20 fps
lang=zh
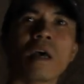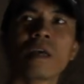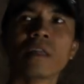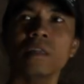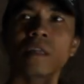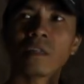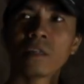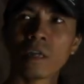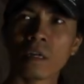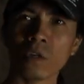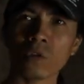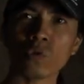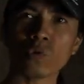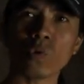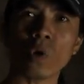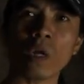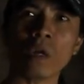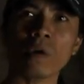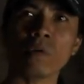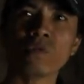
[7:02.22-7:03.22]
的这个
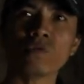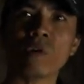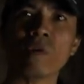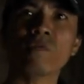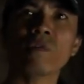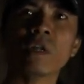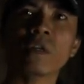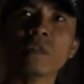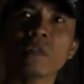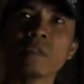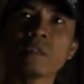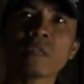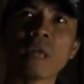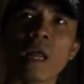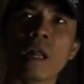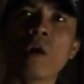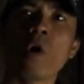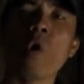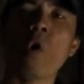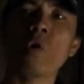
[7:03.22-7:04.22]
水分才
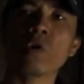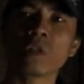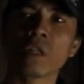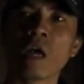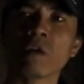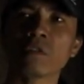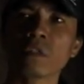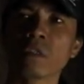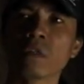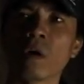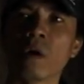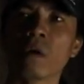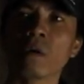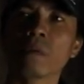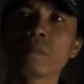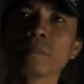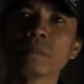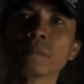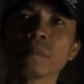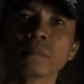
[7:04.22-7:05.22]
烘掉之后，
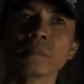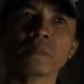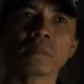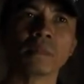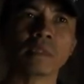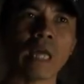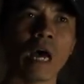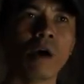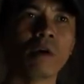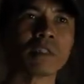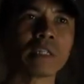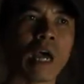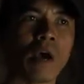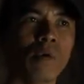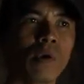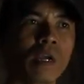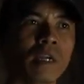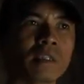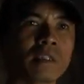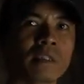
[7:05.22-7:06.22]
然后才
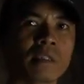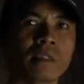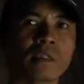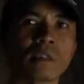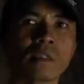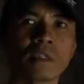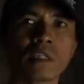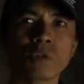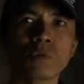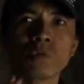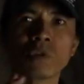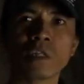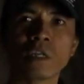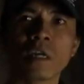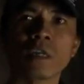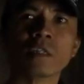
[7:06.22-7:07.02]
会进入第二